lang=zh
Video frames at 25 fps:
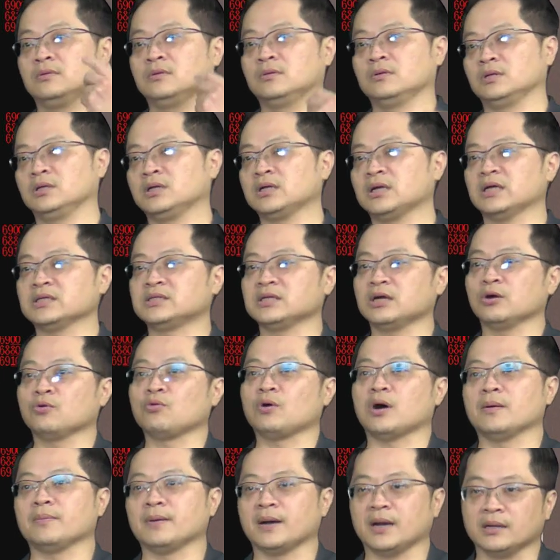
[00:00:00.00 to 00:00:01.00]
应该是要
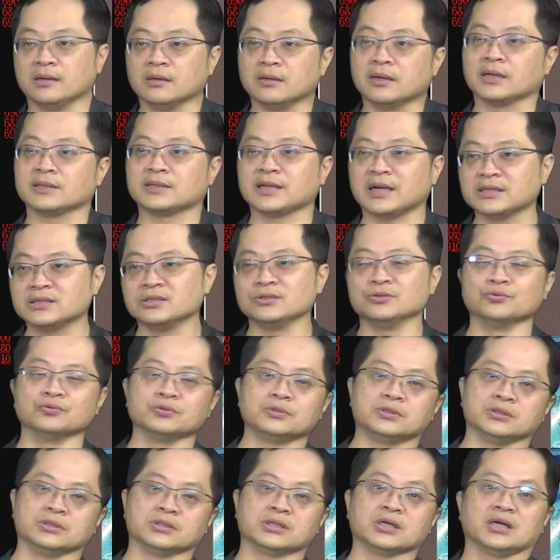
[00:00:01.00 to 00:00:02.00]
挂牌的了，大概是如
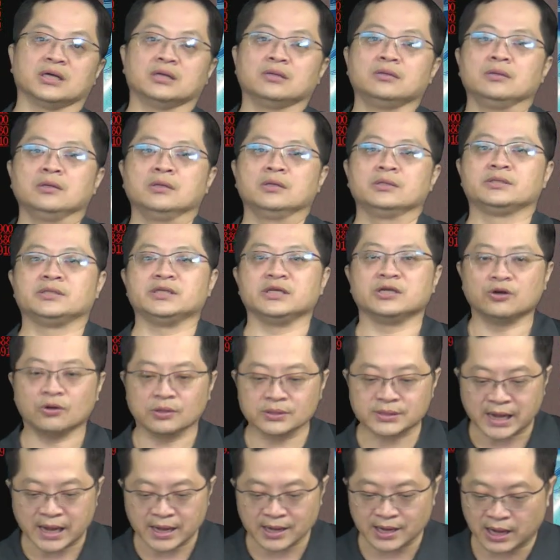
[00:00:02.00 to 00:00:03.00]
此。这个仅供
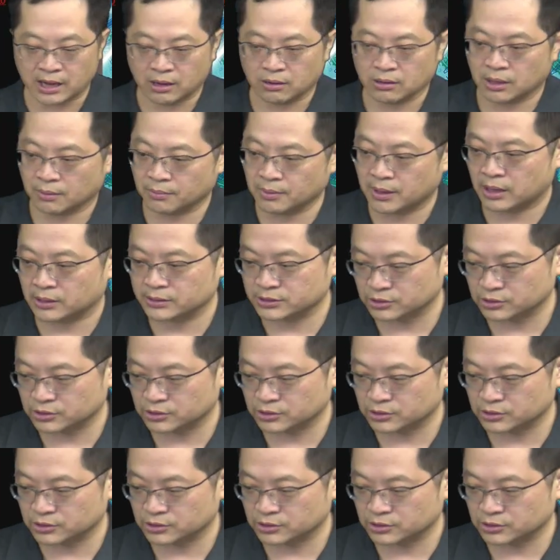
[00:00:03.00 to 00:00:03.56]
参考，好不好？